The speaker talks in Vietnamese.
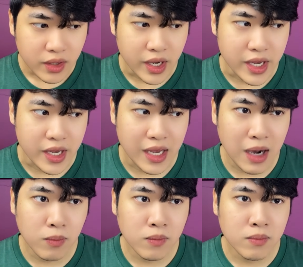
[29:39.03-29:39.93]
Thì
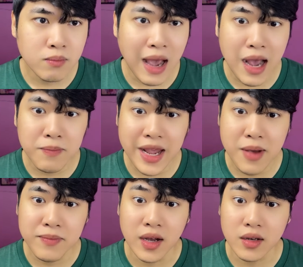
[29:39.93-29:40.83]
ông ba ông nghe,
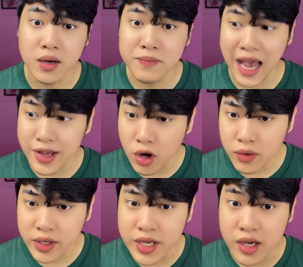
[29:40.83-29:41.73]
ông lật đật ông chạy vô,
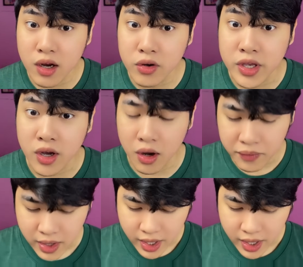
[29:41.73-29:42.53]
nói gì vậy con.